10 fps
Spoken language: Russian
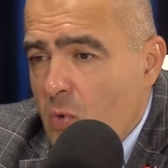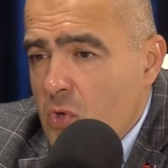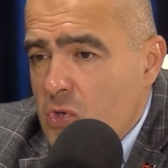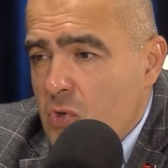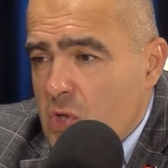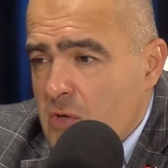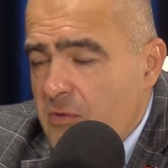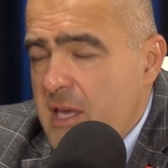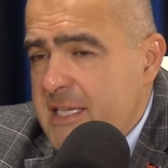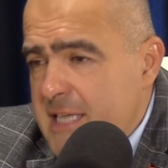
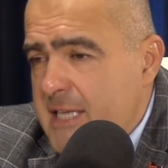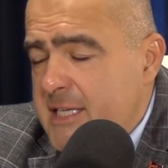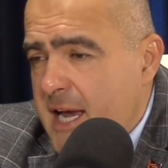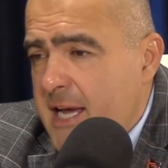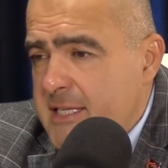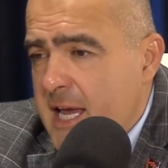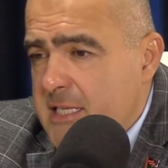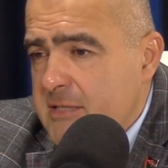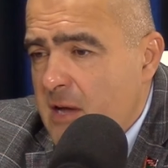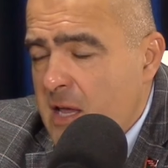уничтожив и сельское
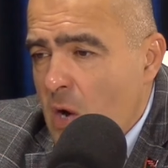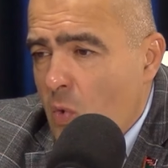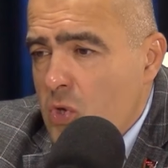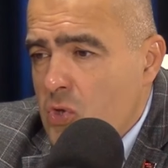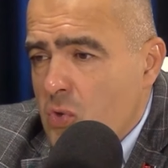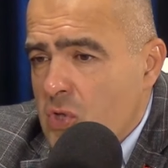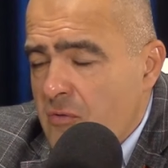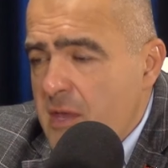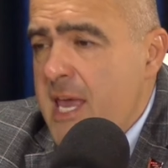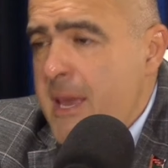хозяйство,
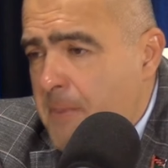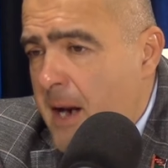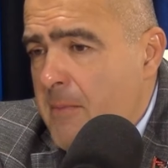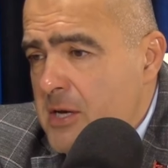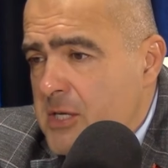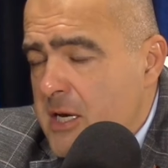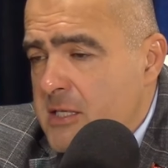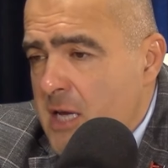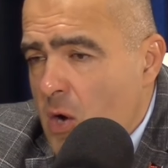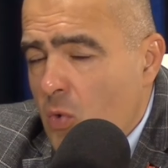уничтожив и
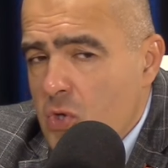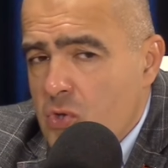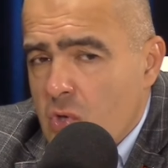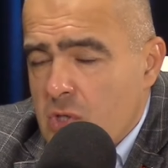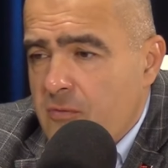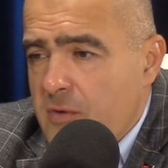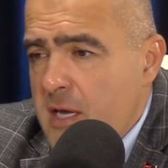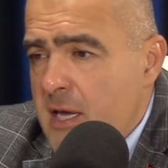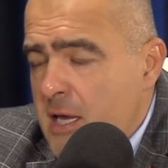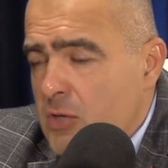промышленность, уничтожив
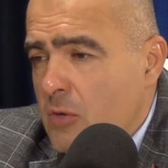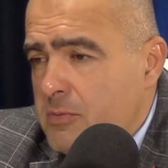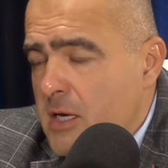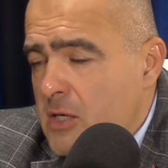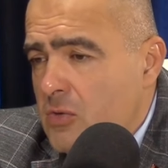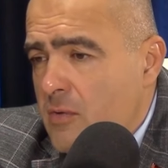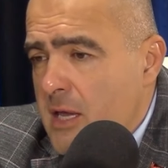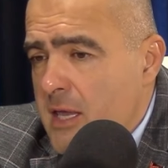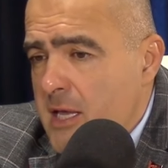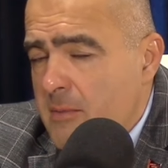и собственный
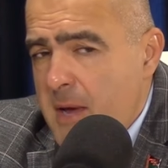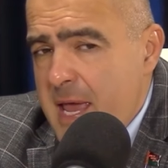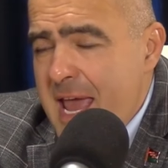суверенитет. Мы